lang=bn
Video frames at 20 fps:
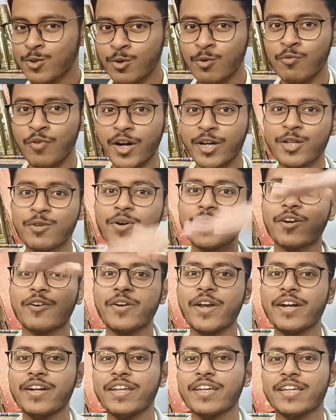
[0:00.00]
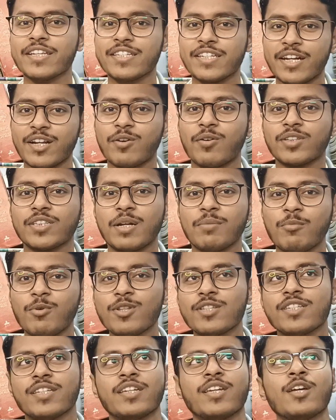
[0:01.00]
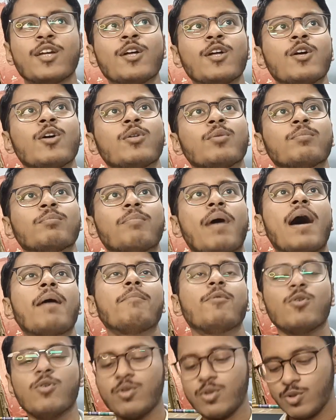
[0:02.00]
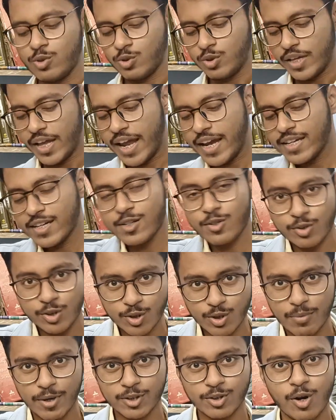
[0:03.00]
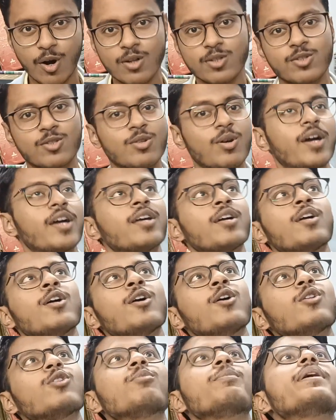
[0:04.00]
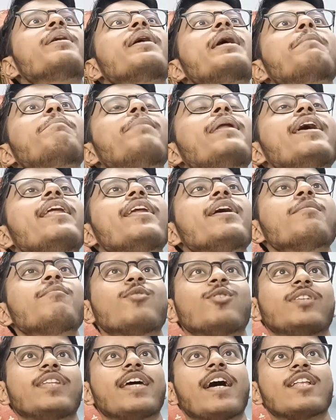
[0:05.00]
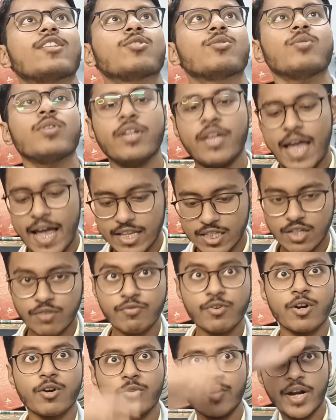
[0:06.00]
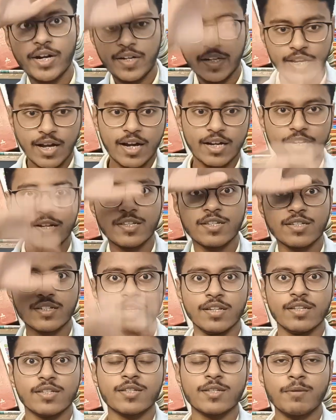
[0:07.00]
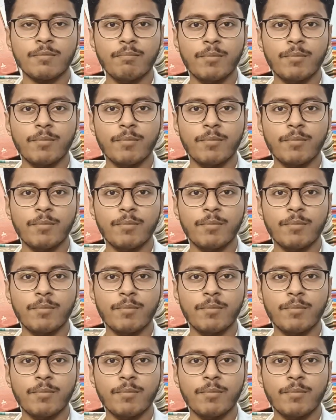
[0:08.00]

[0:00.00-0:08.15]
সো হোয়াট ইউ আর ক্রিয়েটিং ইজ যেটা কথা বলছি ভাবো এইটা যদি তোমার থটস হয় তুমি প্লেনের মধ্যে আছো অ্যাজ ইফ ইউ আর ক্রিয়েটিং আ ডিস্টেন্স